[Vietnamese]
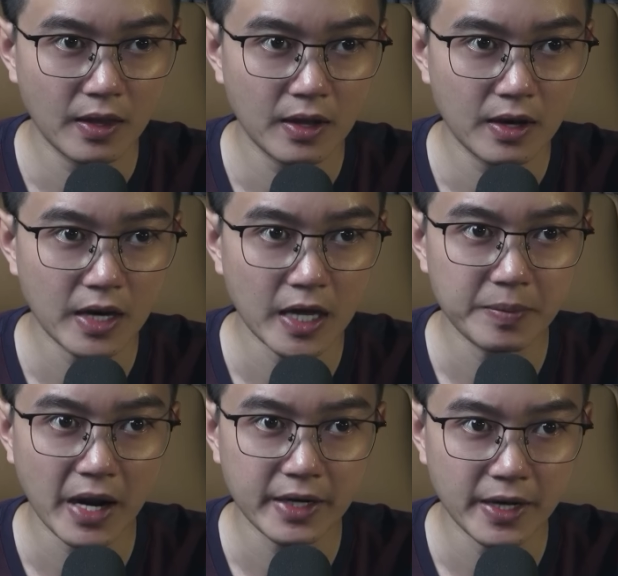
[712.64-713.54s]
Nay
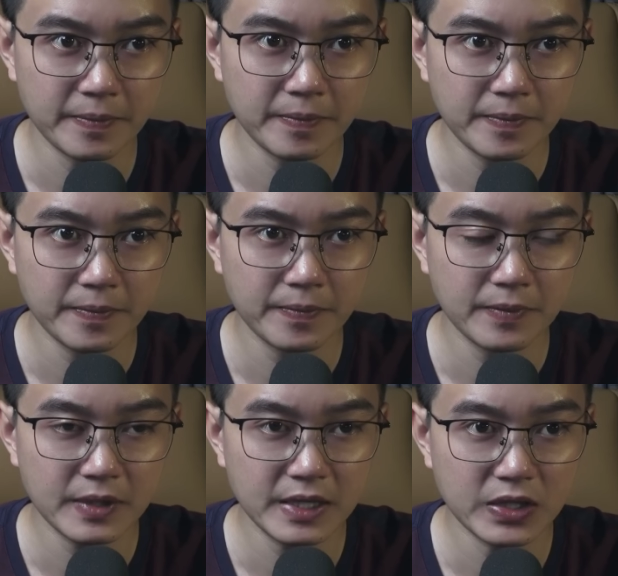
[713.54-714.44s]
mai đây,
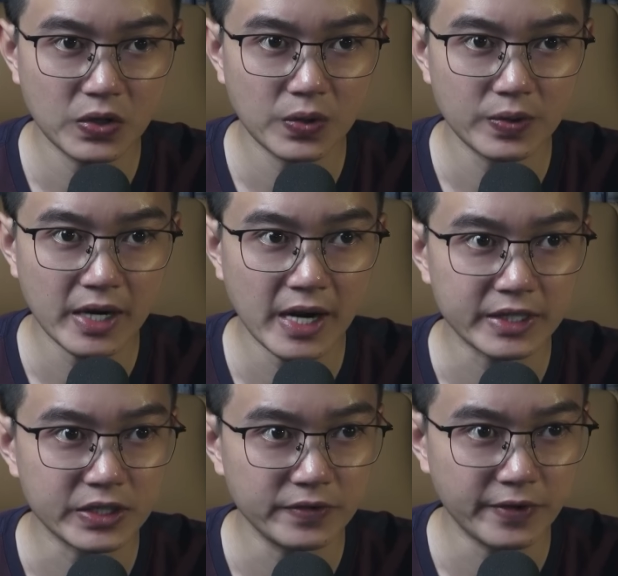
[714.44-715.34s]
khi cô đã là
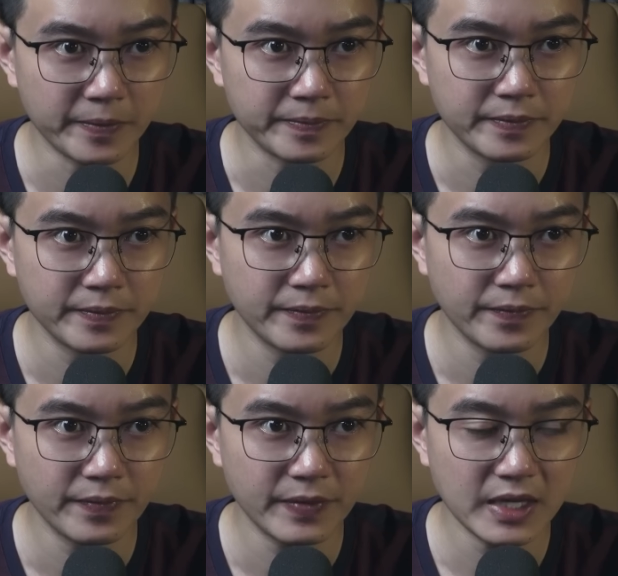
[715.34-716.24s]
trưởng phòng,
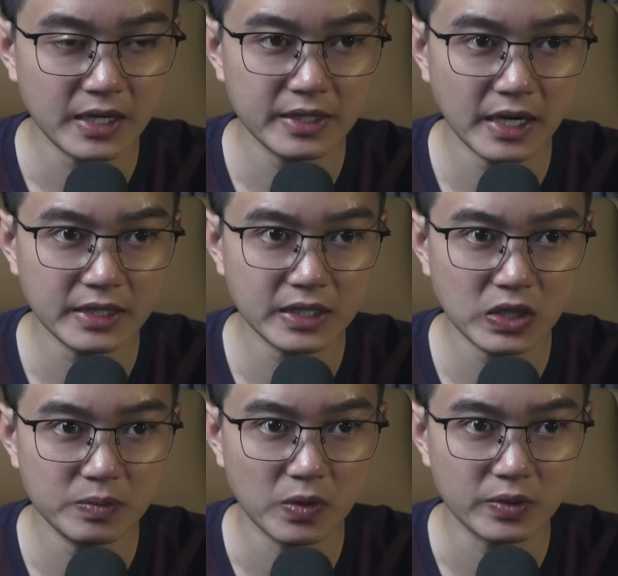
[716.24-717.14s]
chắc chắn sẽ
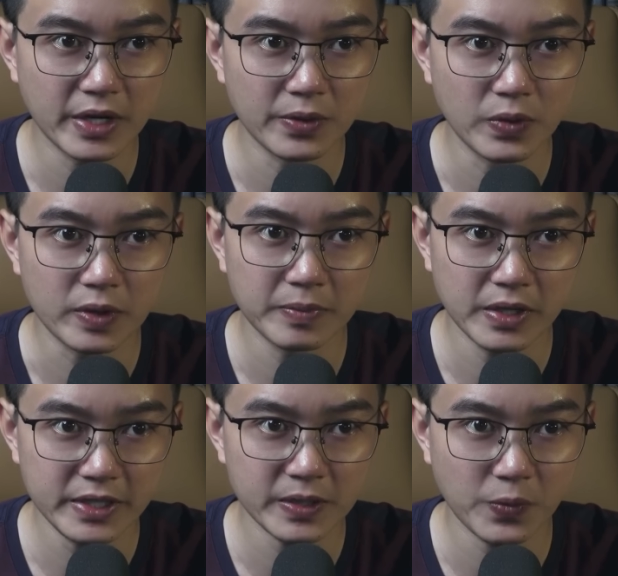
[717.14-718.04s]
có một điều luật
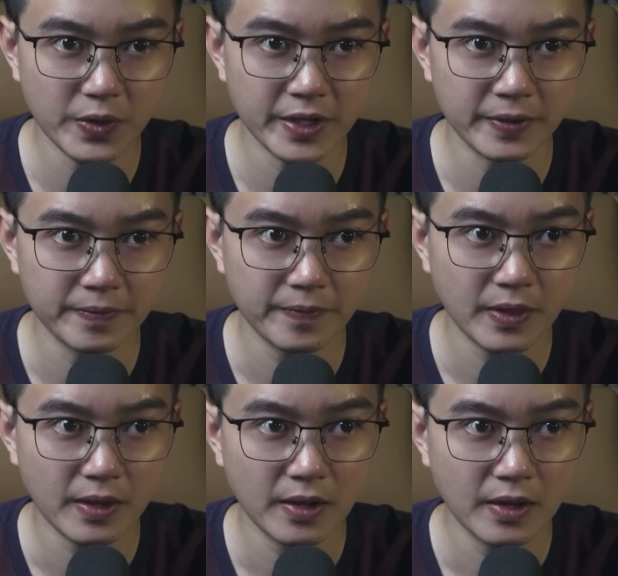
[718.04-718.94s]
mới trong quy định.
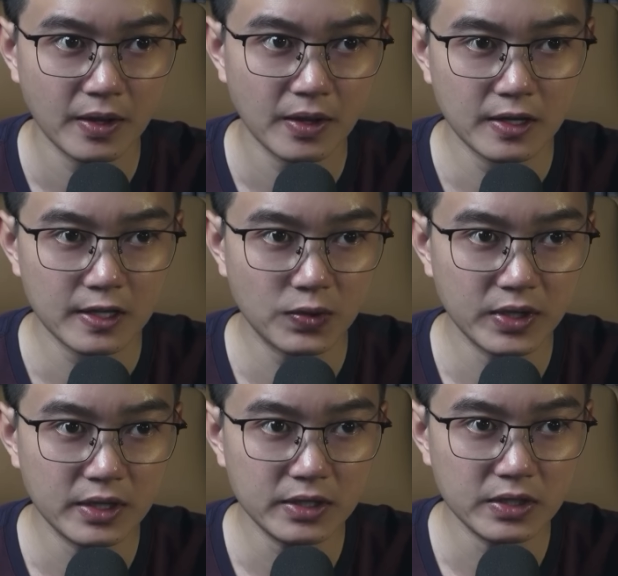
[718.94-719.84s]
Thúy
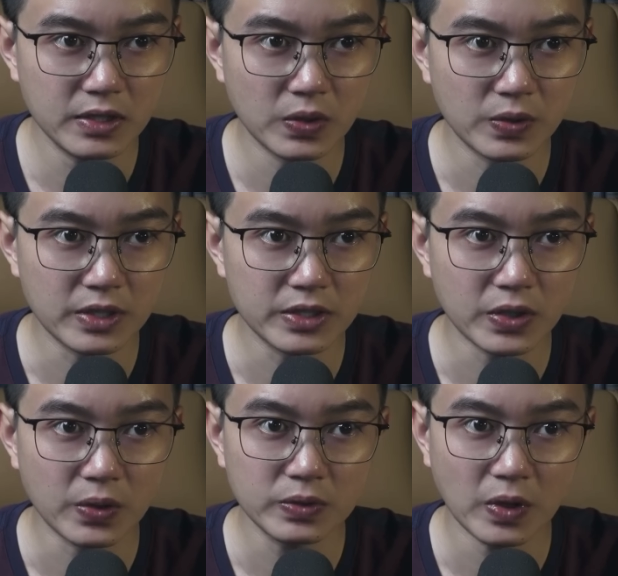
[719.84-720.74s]
đứng trước ô cửa
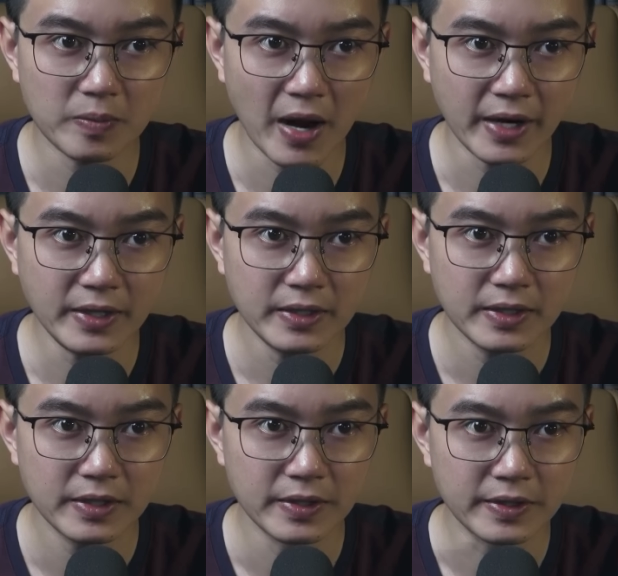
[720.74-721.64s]
sổ to bản,
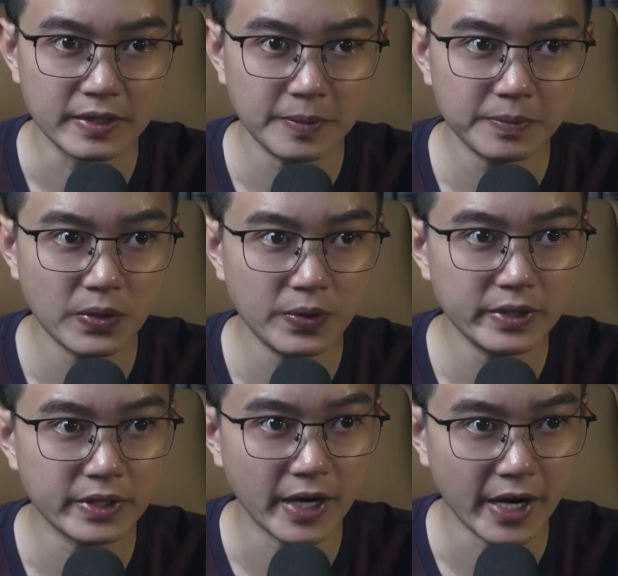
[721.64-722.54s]
được chắp nối
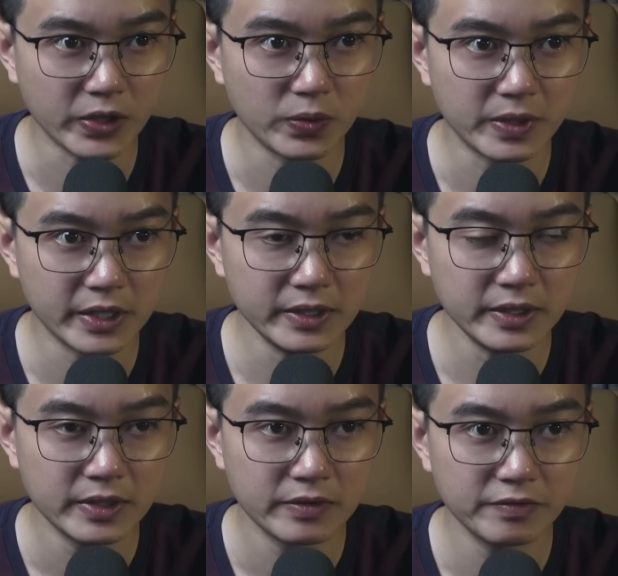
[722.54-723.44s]
từ hai khung kính
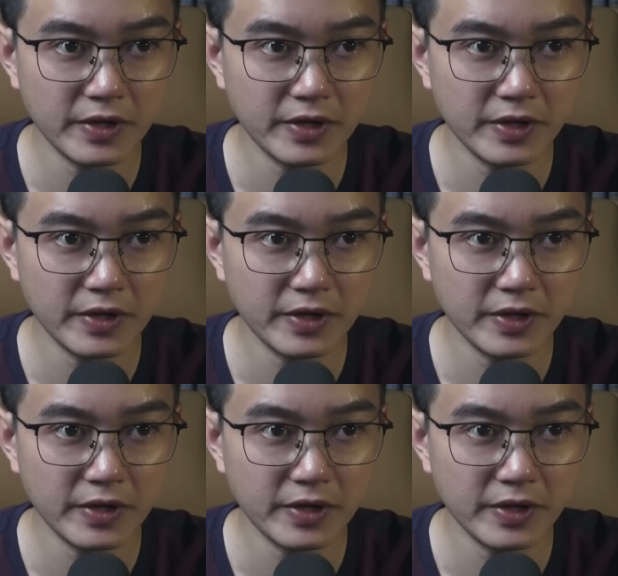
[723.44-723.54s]
với